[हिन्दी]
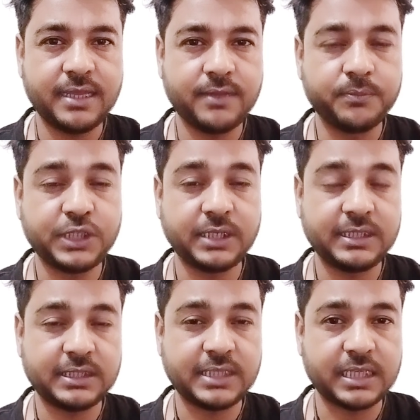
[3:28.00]
हैं
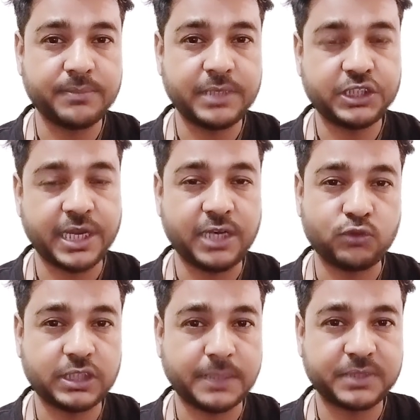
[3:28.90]
जल्दी से जाके मेरे चैनल
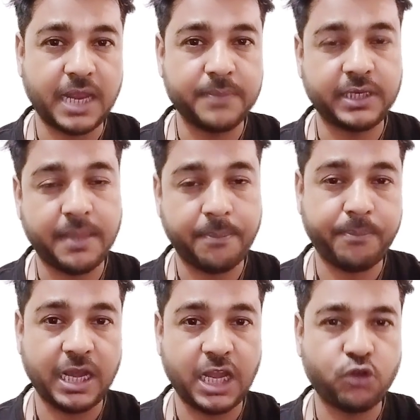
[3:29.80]
को सब्सक्राइब करिए
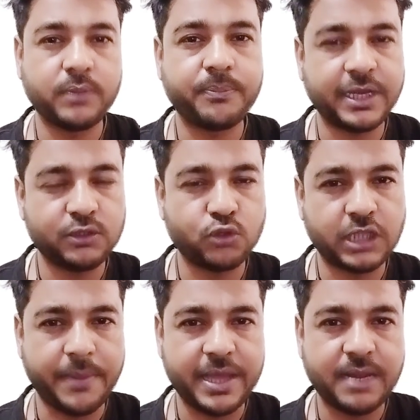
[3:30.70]
बेल आइकॉन बटन को
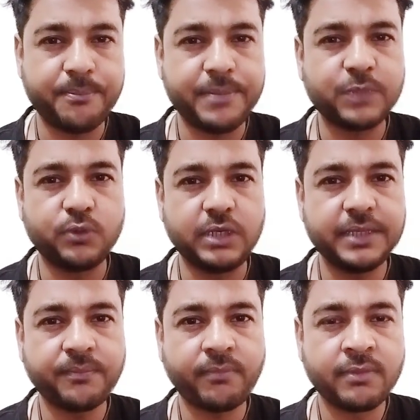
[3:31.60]
दबाना मत
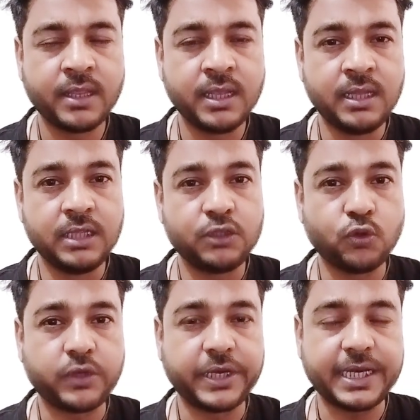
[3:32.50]
भूलें
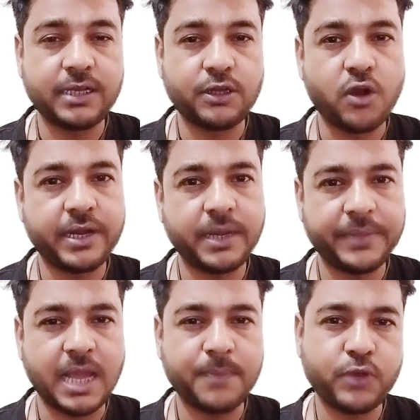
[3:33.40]
तो क्रिकेट लॉन्ड्री
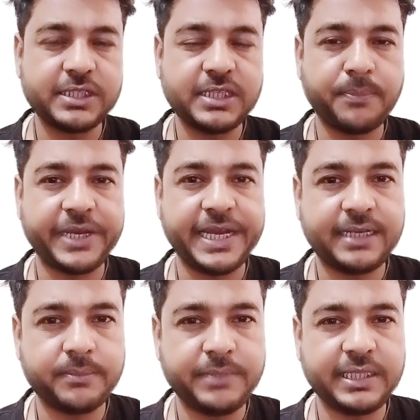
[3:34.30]
पे आपको ऐसी
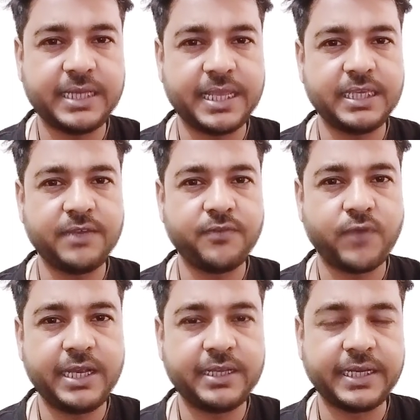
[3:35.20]
अपडेट मिलती रहेंगी
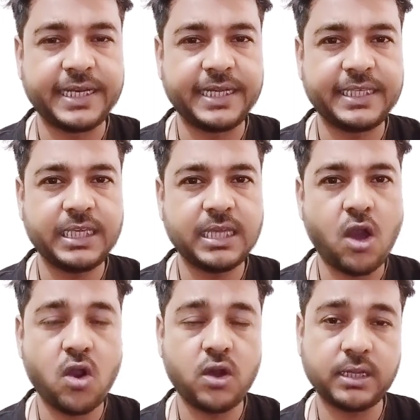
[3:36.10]
वर्ल्ड क्रिकेट की
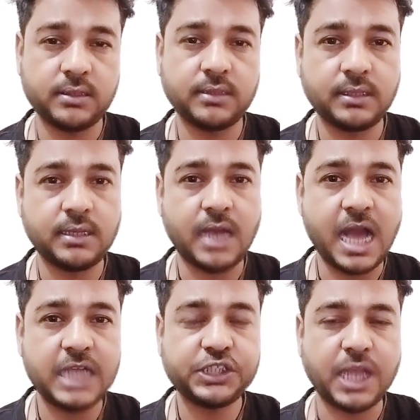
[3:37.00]
और
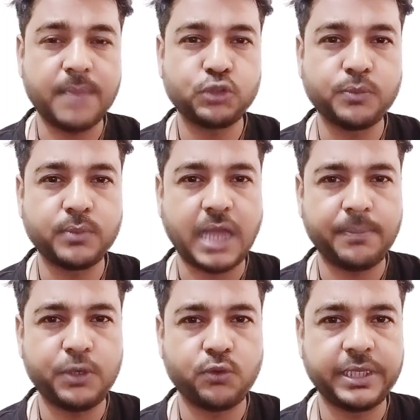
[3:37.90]
आज शाम को जो
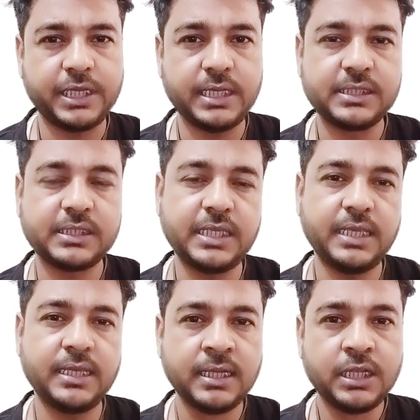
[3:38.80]
मुकाबले होंगी
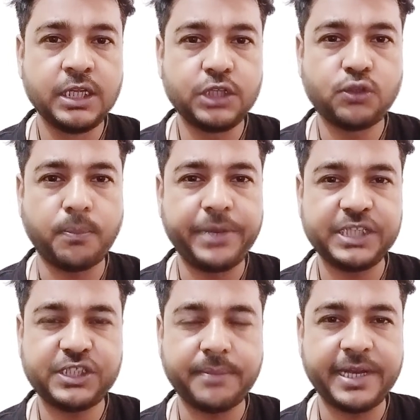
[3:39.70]
इसकी जो
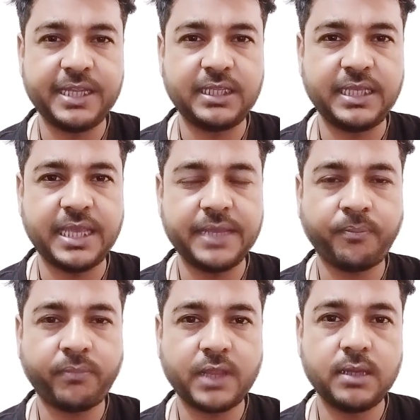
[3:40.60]
प्रडिक्शन मैंने दी है
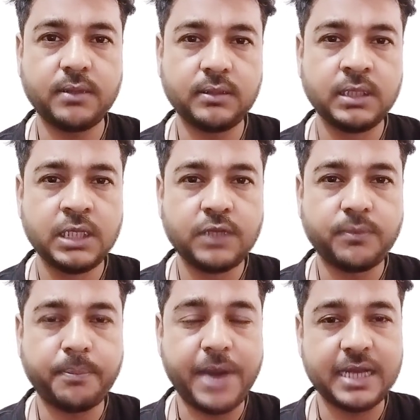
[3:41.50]

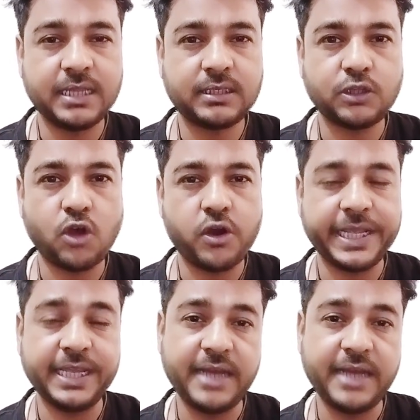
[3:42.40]
भारत और